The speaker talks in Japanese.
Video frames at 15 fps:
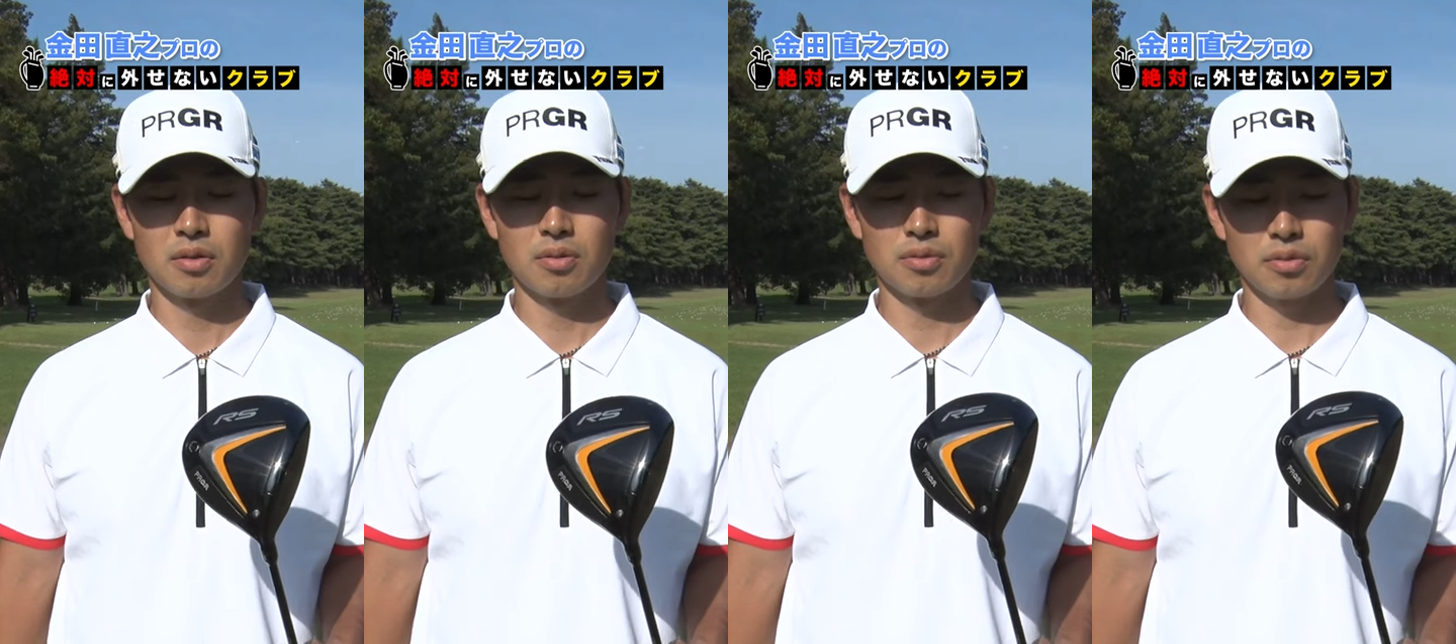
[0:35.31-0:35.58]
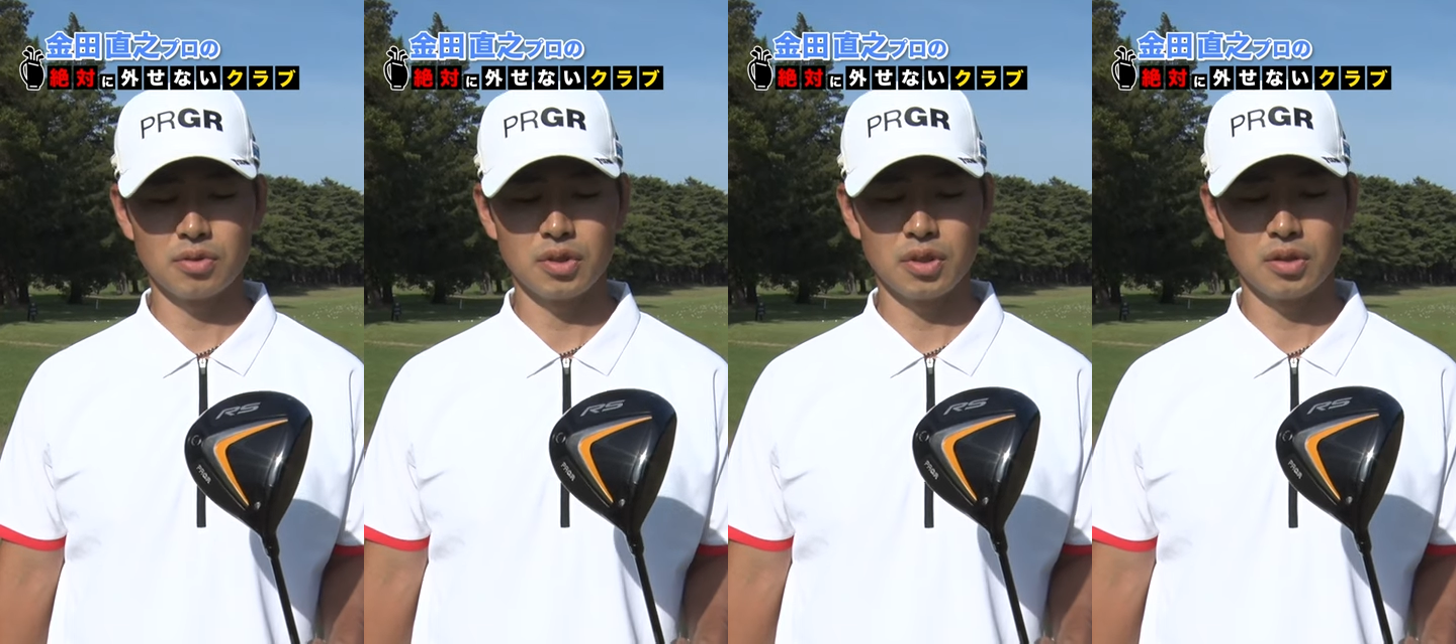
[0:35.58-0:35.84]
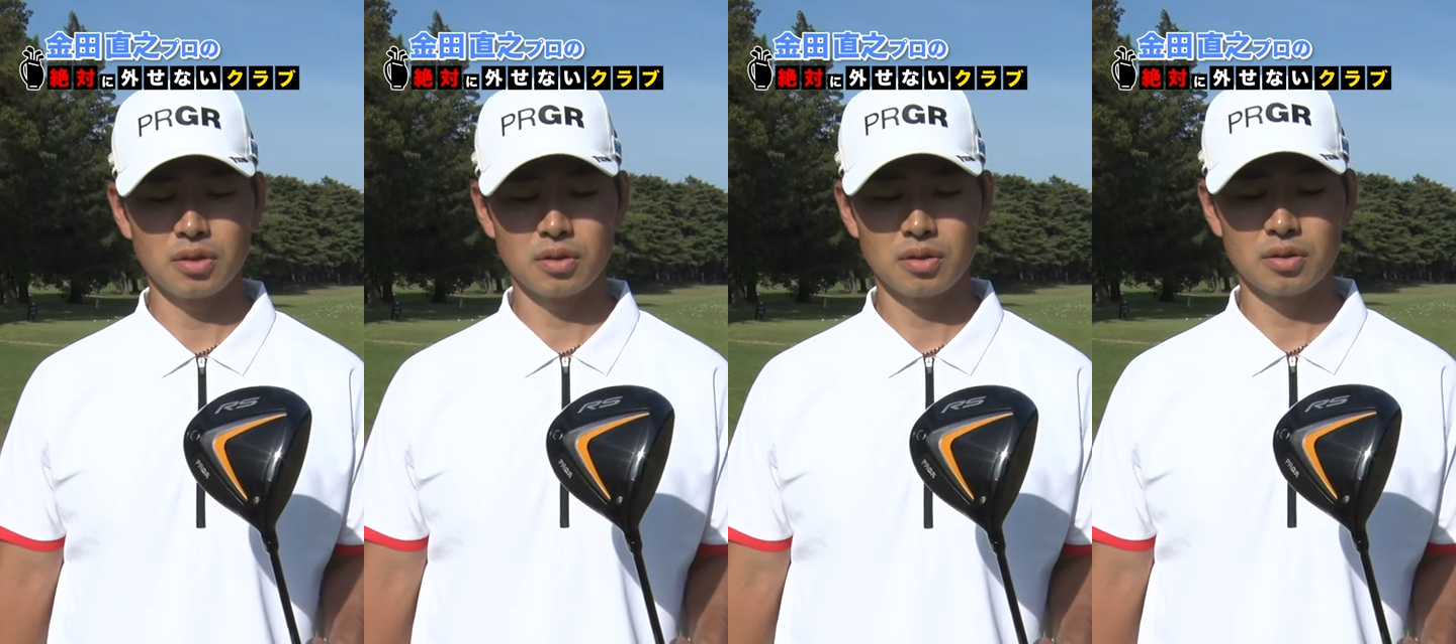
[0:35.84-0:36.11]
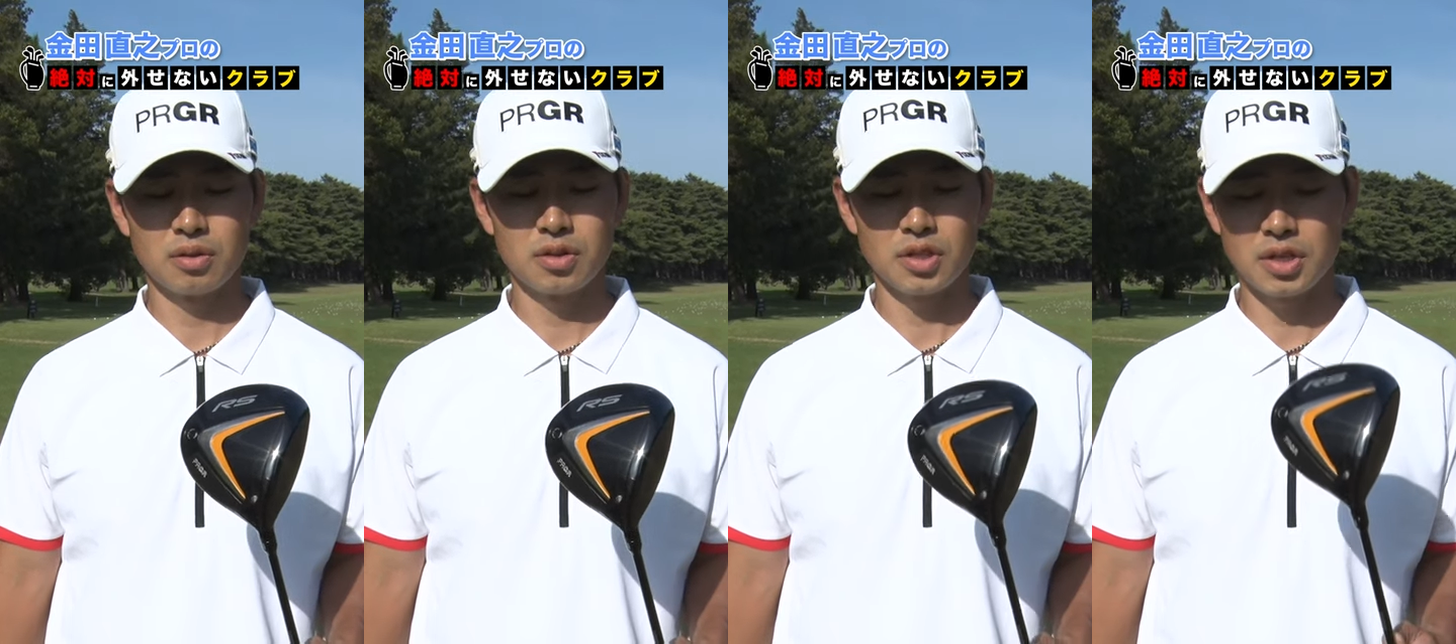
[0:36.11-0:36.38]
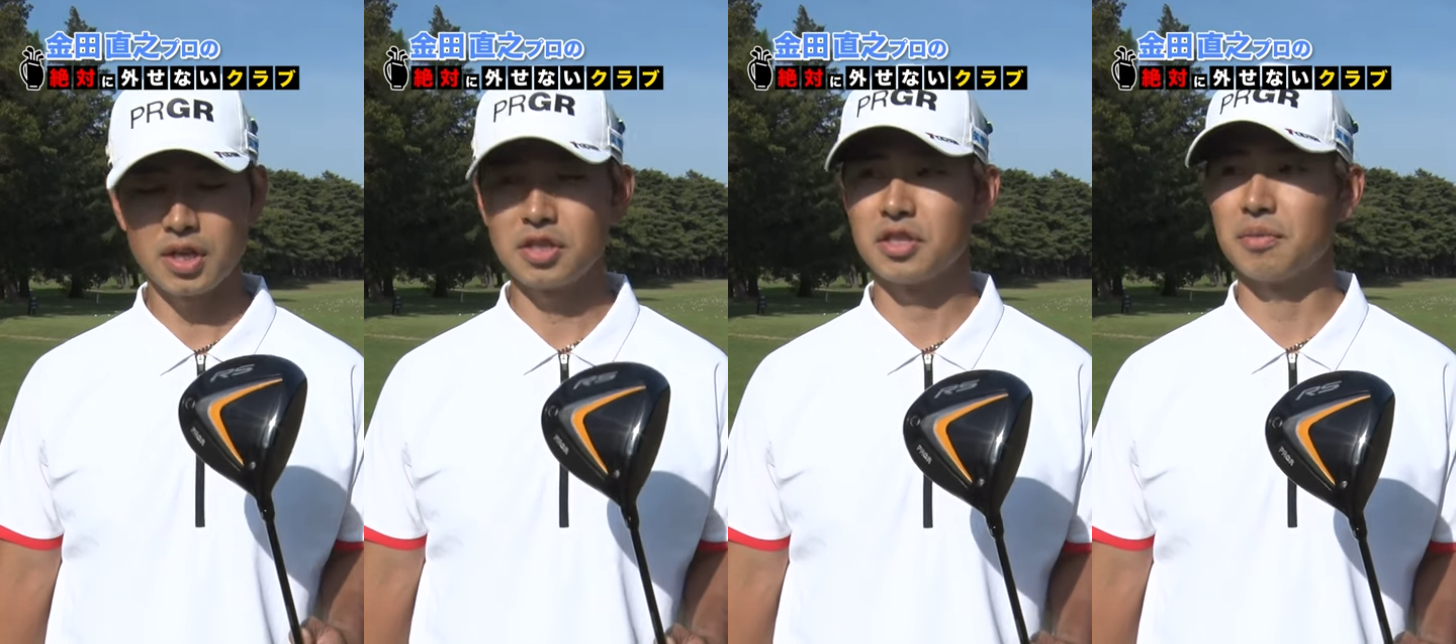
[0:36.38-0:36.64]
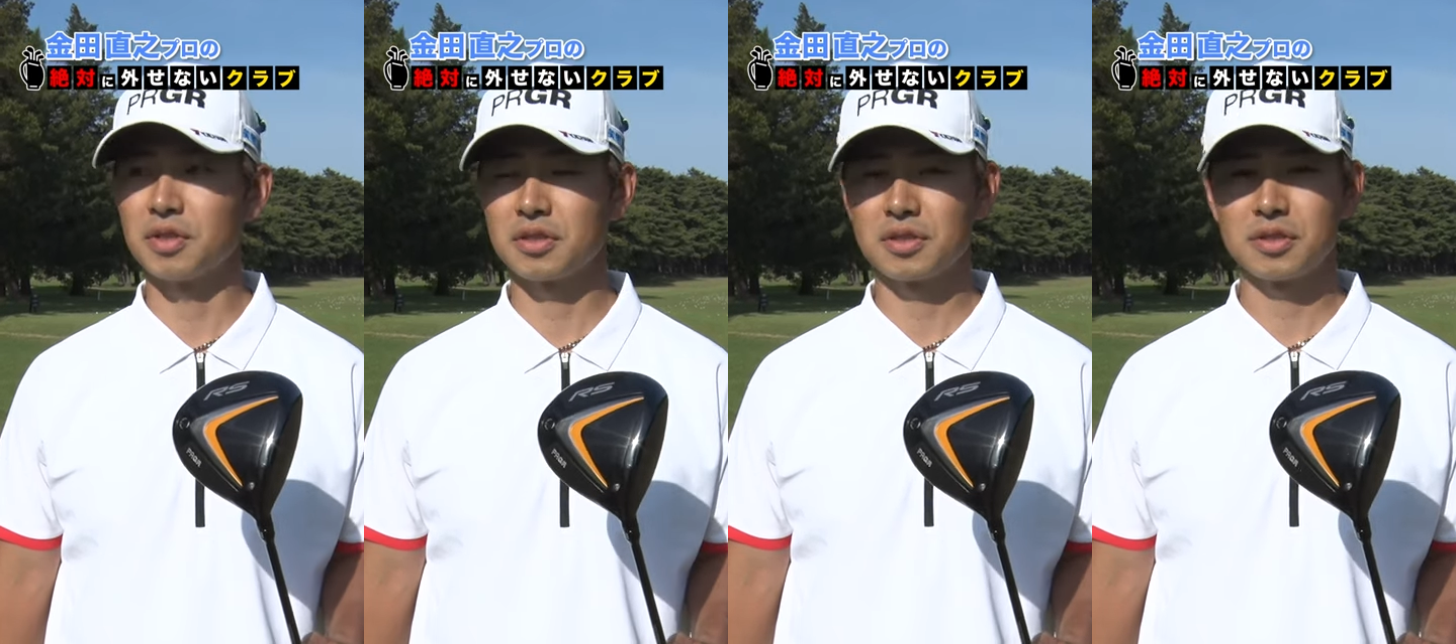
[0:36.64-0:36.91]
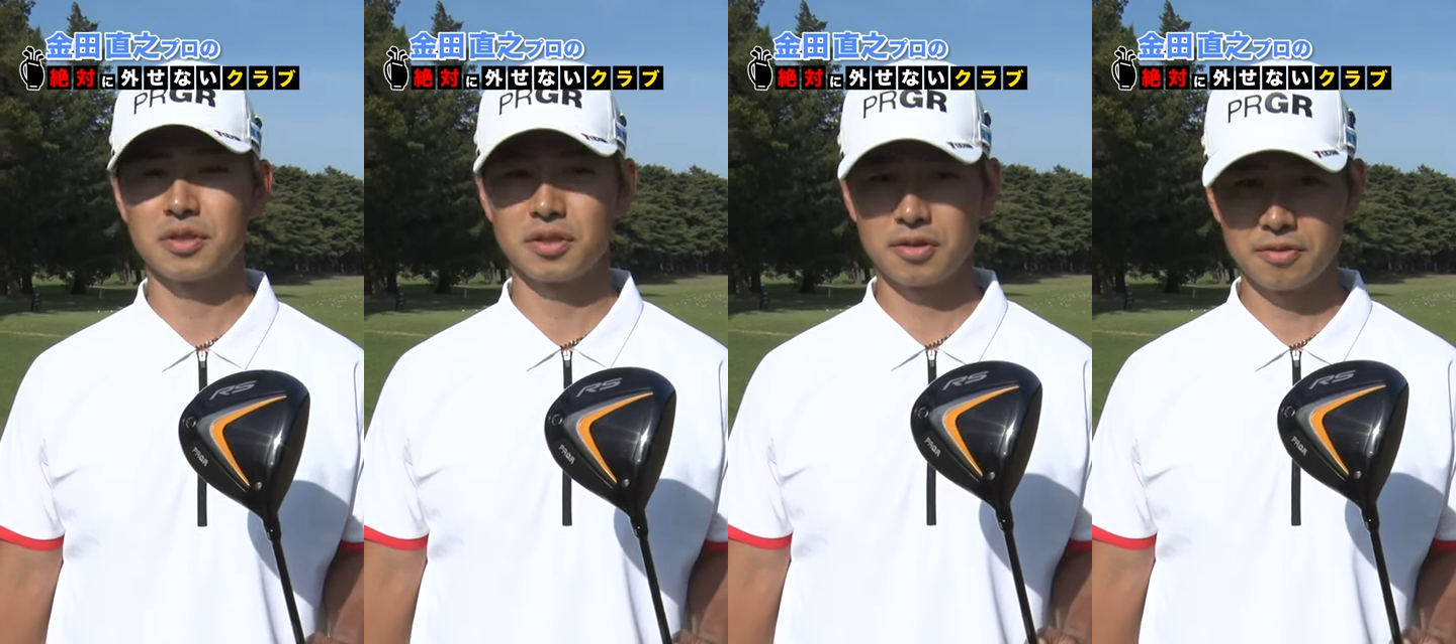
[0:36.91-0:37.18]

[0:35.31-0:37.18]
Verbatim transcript: 本当に信頼してます。